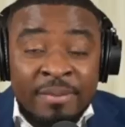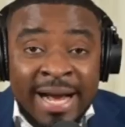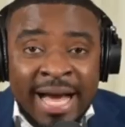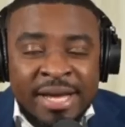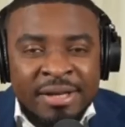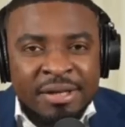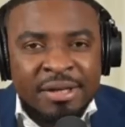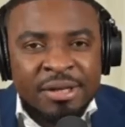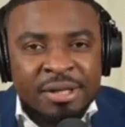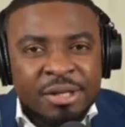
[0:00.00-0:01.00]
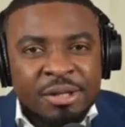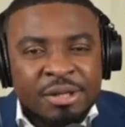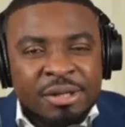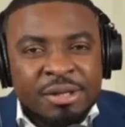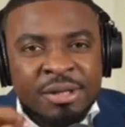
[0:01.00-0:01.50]
bagaille.
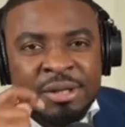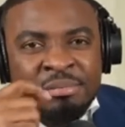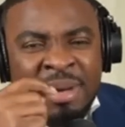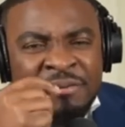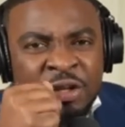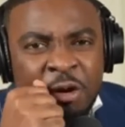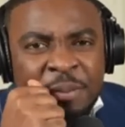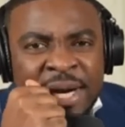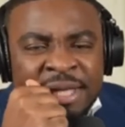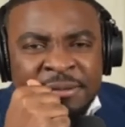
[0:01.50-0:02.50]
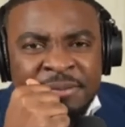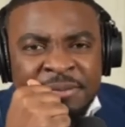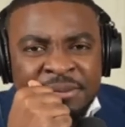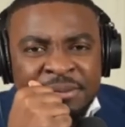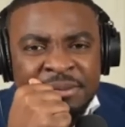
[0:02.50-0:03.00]
Ma de comprendre.
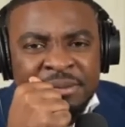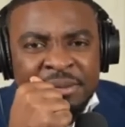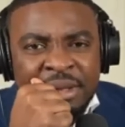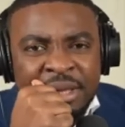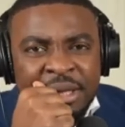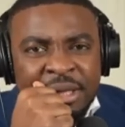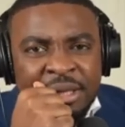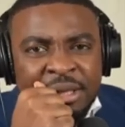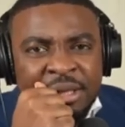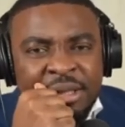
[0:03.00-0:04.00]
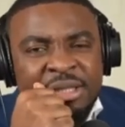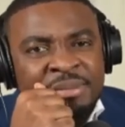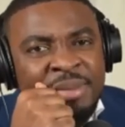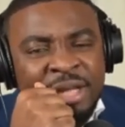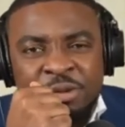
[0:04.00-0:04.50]
Yo dit
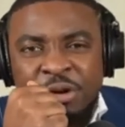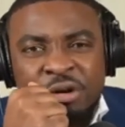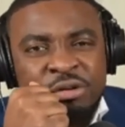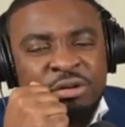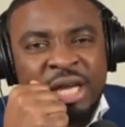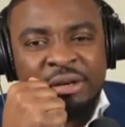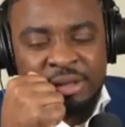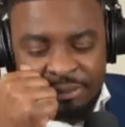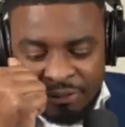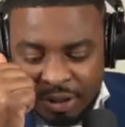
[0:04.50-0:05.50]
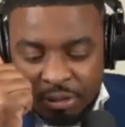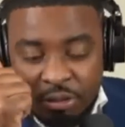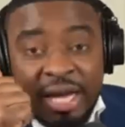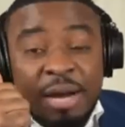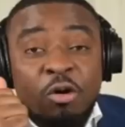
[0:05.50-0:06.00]
mbeto pour ou
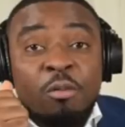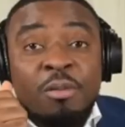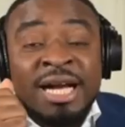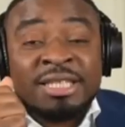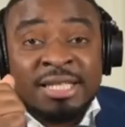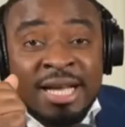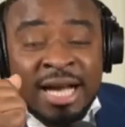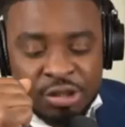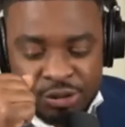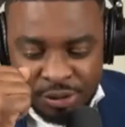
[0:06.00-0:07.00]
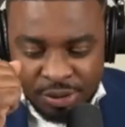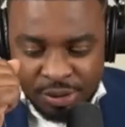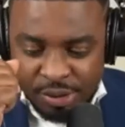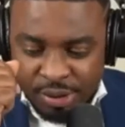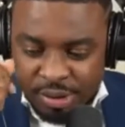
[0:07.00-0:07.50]
là pour brancher ti garçon.
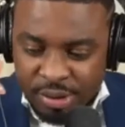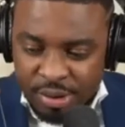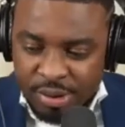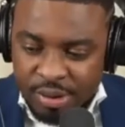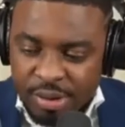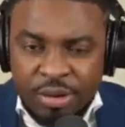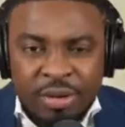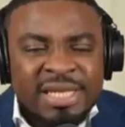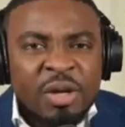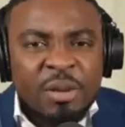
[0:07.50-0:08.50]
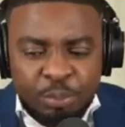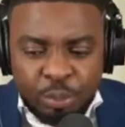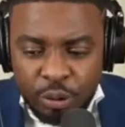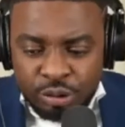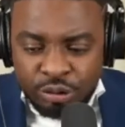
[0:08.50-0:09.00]
Yo dit que
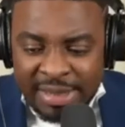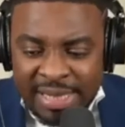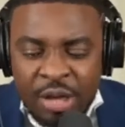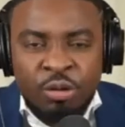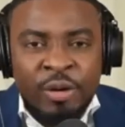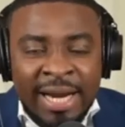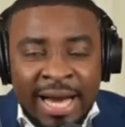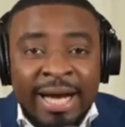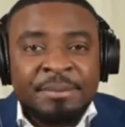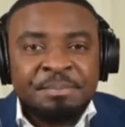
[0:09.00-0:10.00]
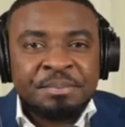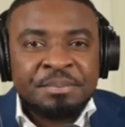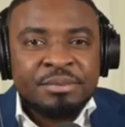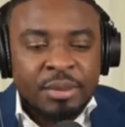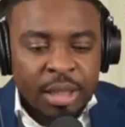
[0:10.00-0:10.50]
produit ça yo là.
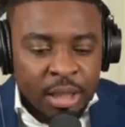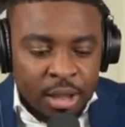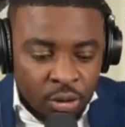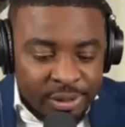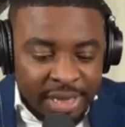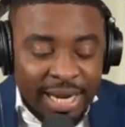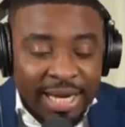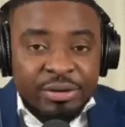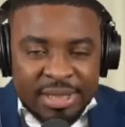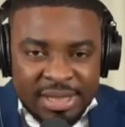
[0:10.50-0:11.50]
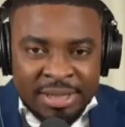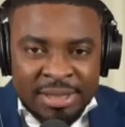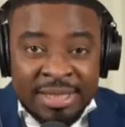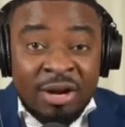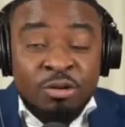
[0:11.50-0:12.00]
Gon c'est des
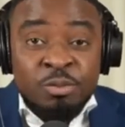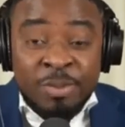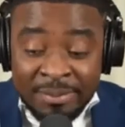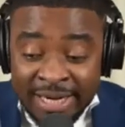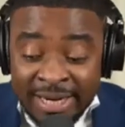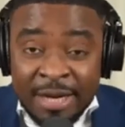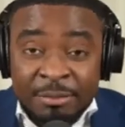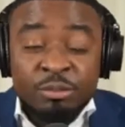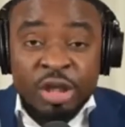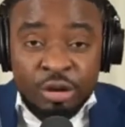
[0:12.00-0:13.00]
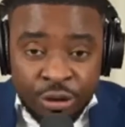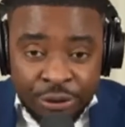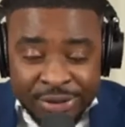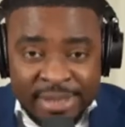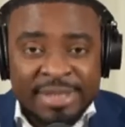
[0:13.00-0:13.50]
usines, et ça cause m'bral une enquête pour me non
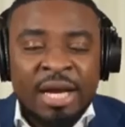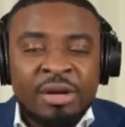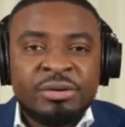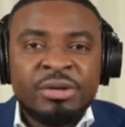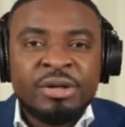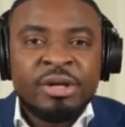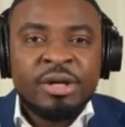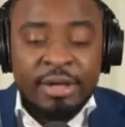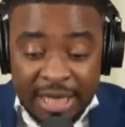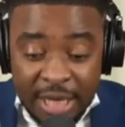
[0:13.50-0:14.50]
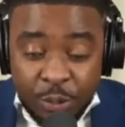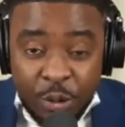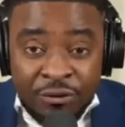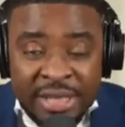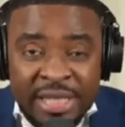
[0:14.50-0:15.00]
usine ça yo. Dans qui
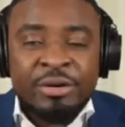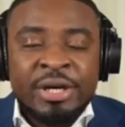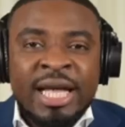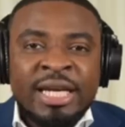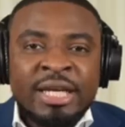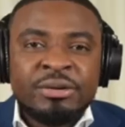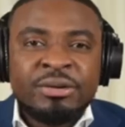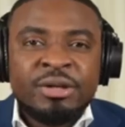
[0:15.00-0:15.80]
province que yo est allé yo.